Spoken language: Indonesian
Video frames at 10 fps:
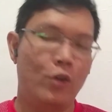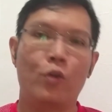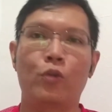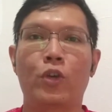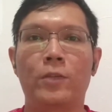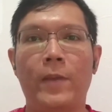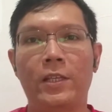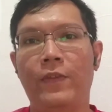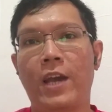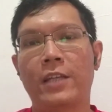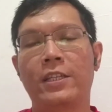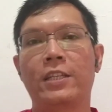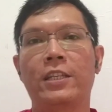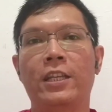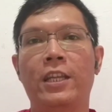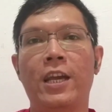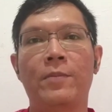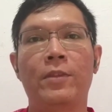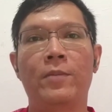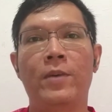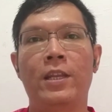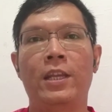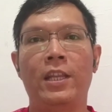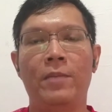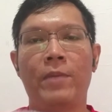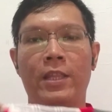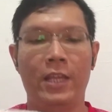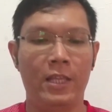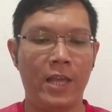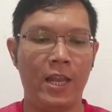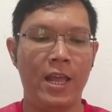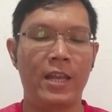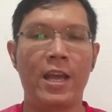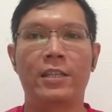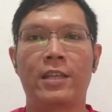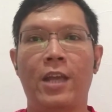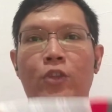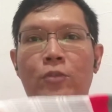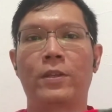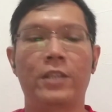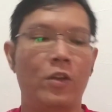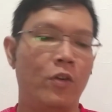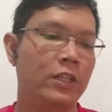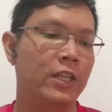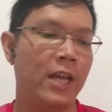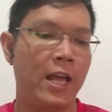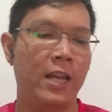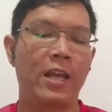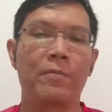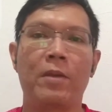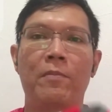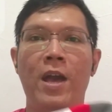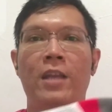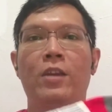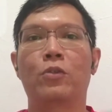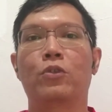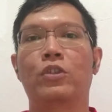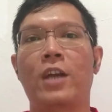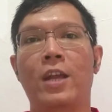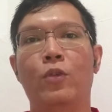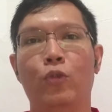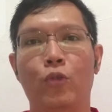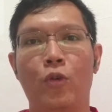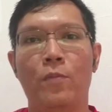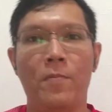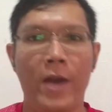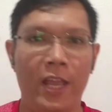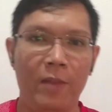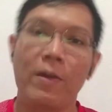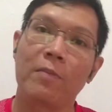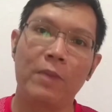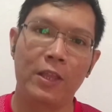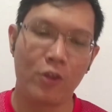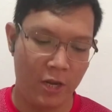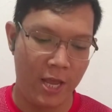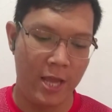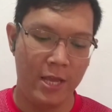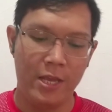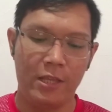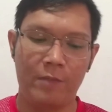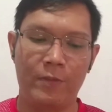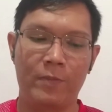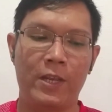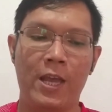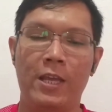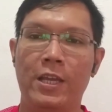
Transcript: Untuk spesifikasinya sendiri ya teman-teman ini made in Thailand ya 100% original dan memang dikhususkan untuk bermain badminton ya teman-teman ya.